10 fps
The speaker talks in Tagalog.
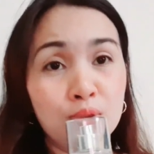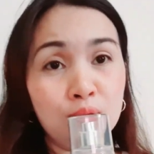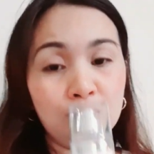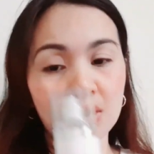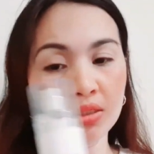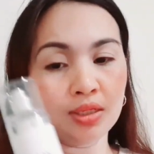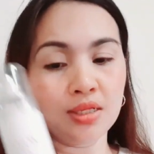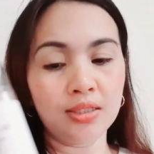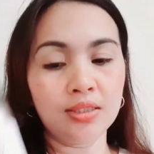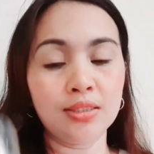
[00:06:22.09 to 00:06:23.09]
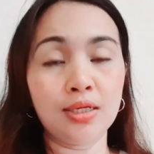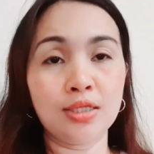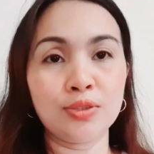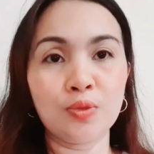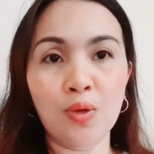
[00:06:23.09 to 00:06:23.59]
So, tingnan natin
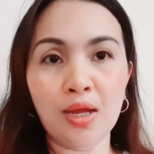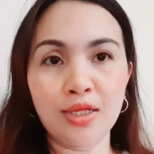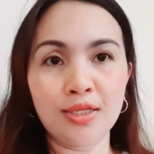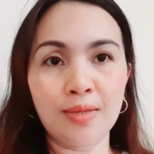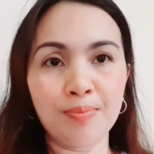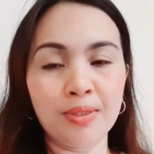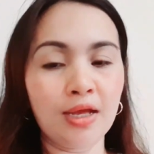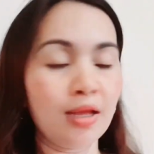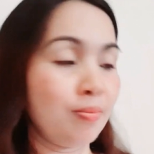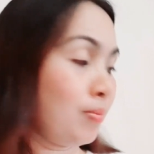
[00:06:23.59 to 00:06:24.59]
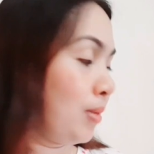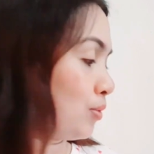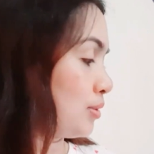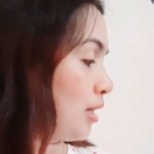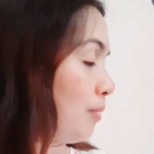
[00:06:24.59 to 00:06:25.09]
guys kung alin ang
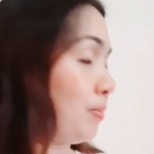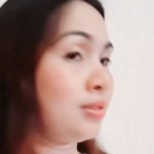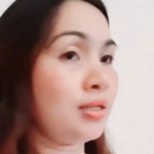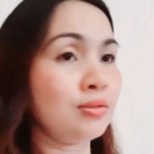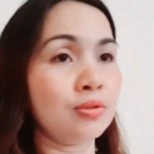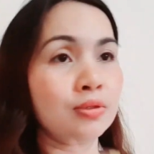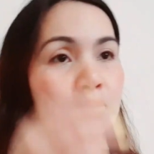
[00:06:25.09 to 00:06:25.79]
pinakamabango sa apat na to.